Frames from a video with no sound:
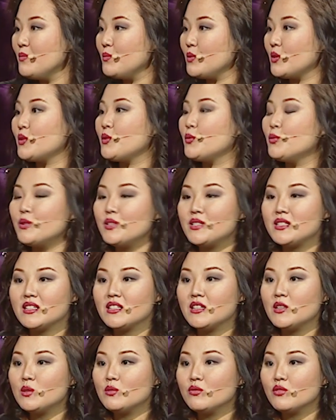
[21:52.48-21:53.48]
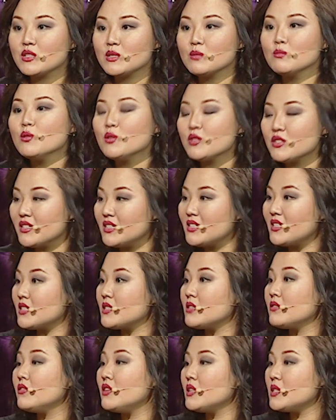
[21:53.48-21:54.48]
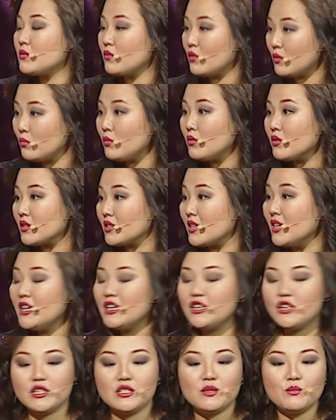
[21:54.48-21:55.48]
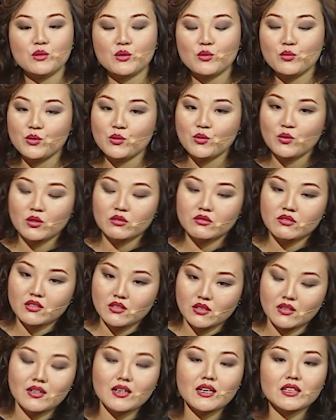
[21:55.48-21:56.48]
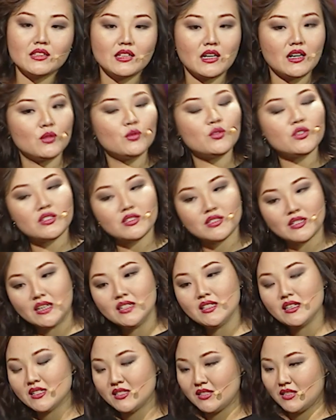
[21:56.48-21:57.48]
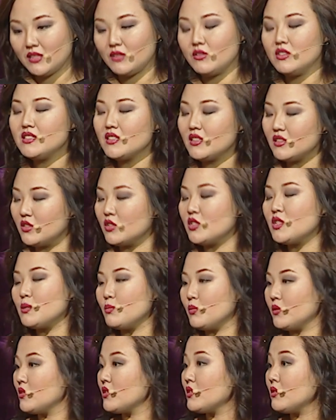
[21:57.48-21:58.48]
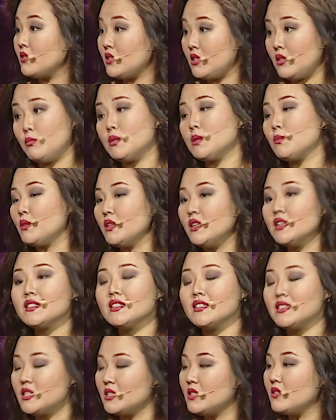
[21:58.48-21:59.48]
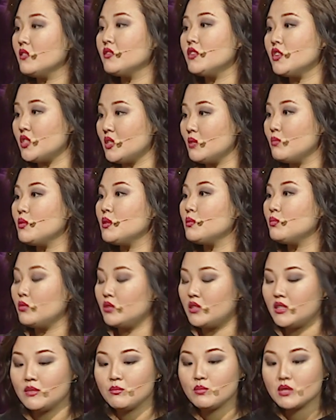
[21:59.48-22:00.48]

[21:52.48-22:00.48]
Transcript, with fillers: Меркурий тебе дает возможность развивать свой мозг. Если Меркурий уходит в ретроград, да, лучше сядь, остановись, отдышись, потому что все бесполезные действия во внешнем мире будут, они